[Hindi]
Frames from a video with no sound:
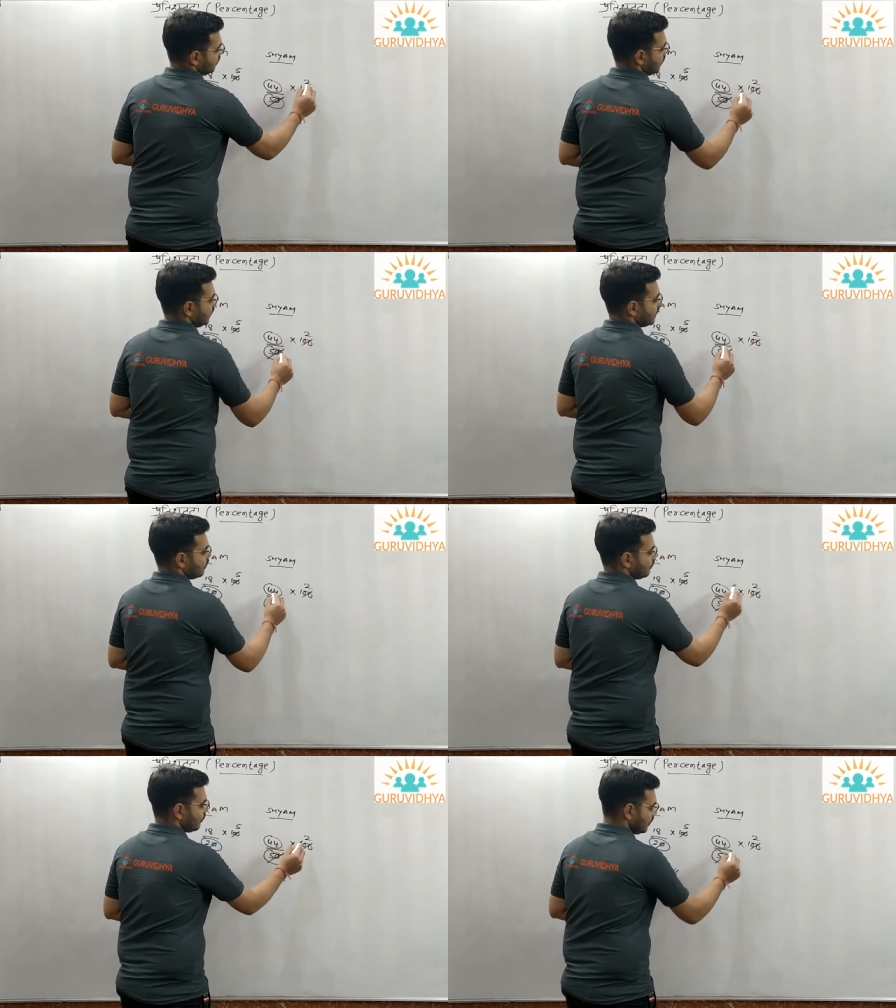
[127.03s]
ठीक है
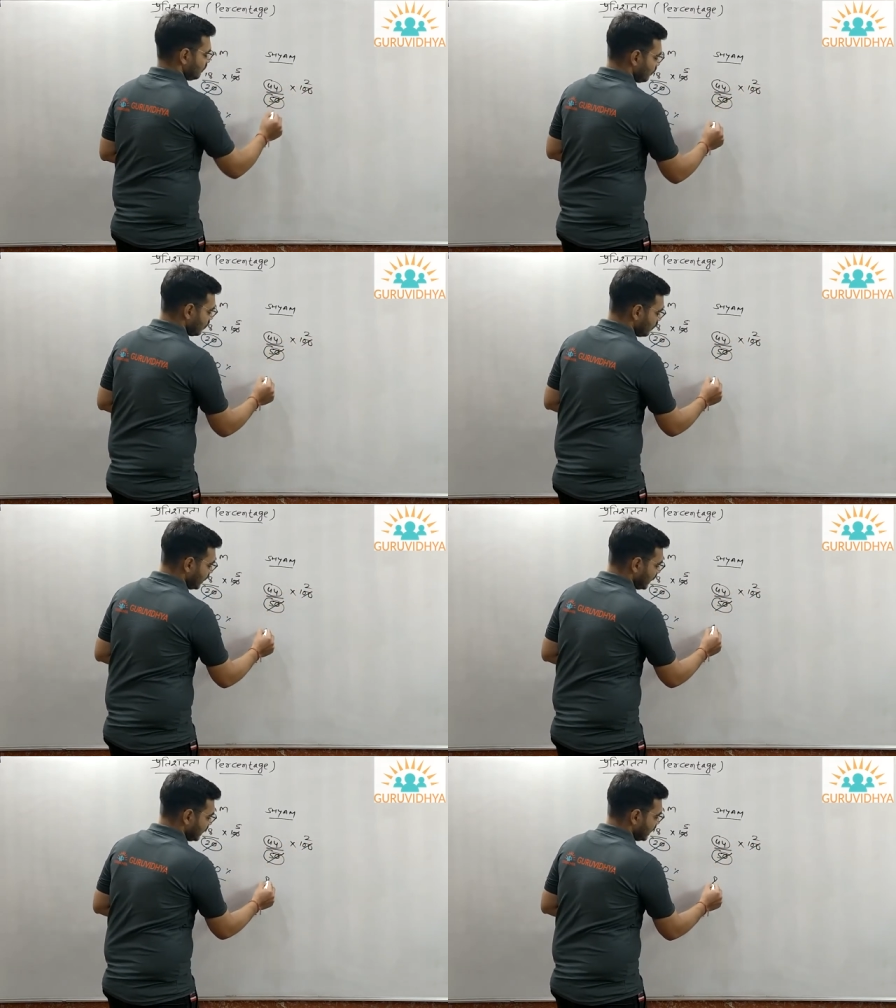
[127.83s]
और 44 और
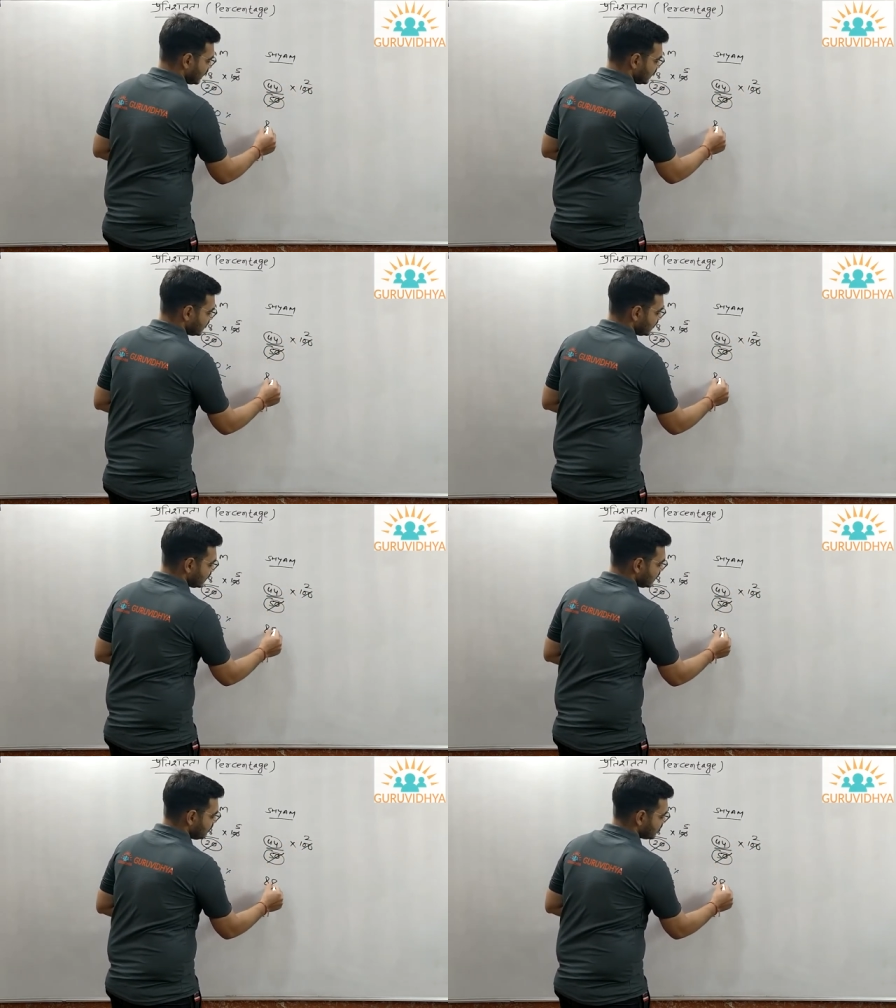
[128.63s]
88 इसे
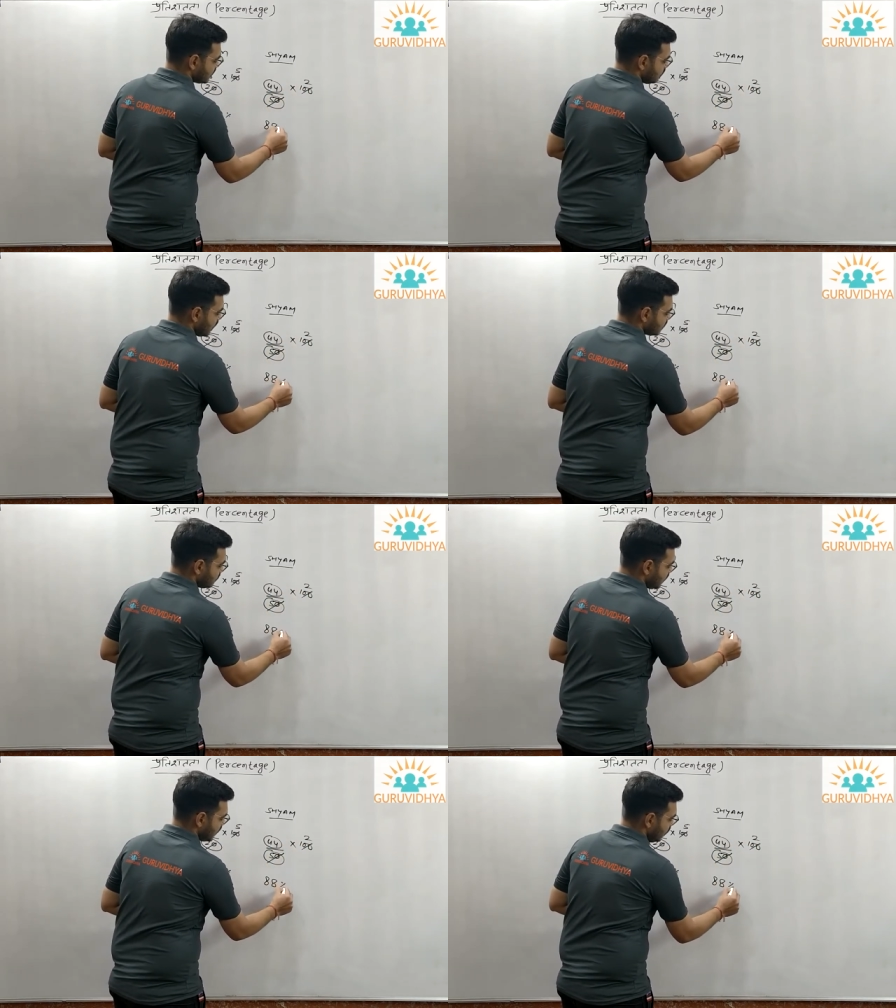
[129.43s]
कितने परसेंट मार्क्स
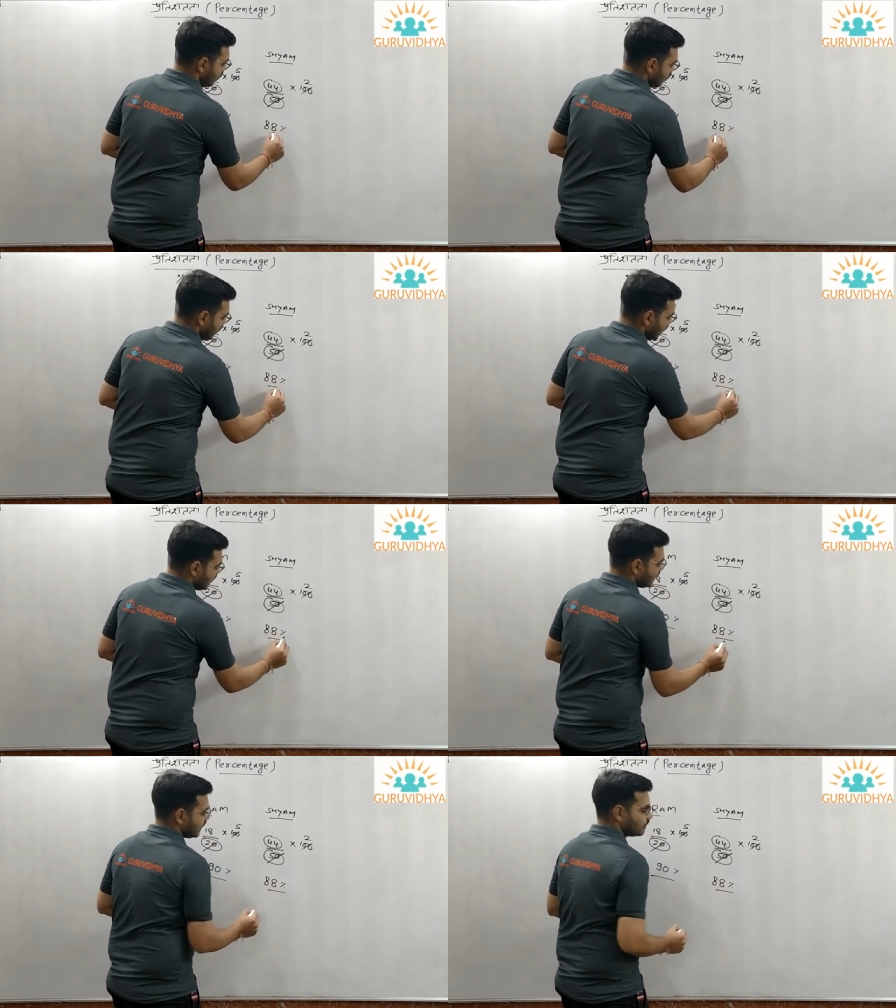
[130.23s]
मिले और
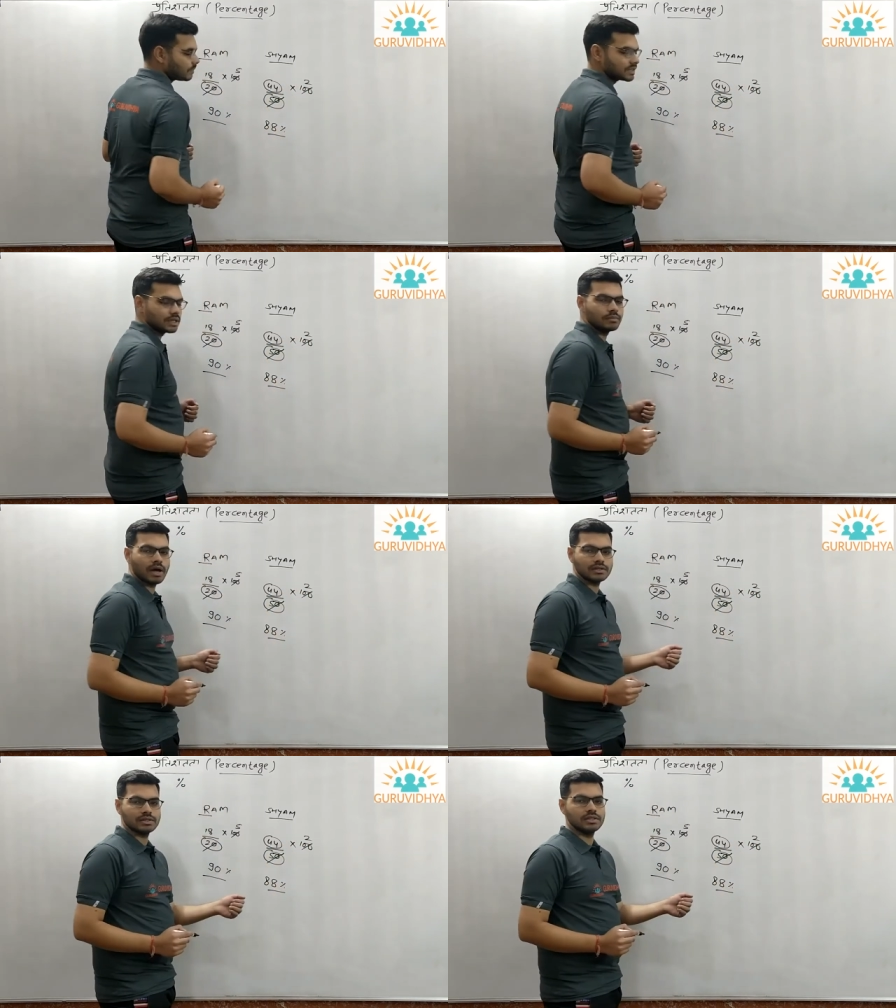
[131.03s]
88 परसेंट
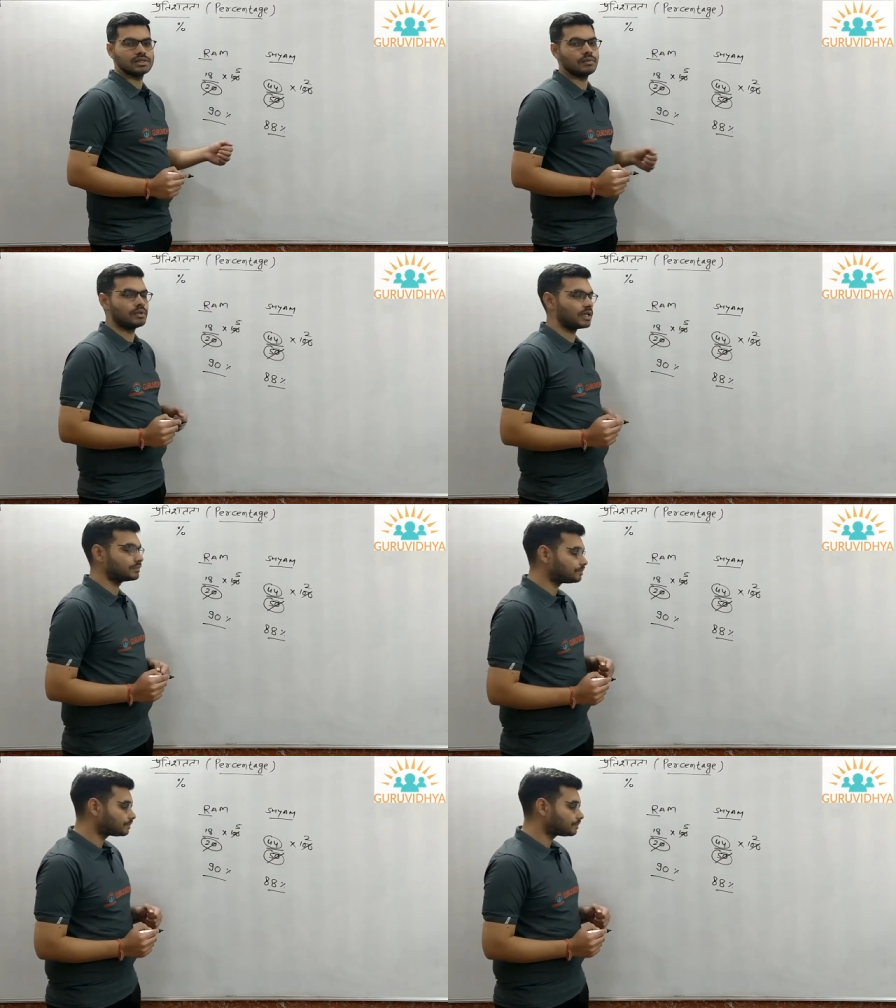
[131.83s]
मार्क्स इसे मिले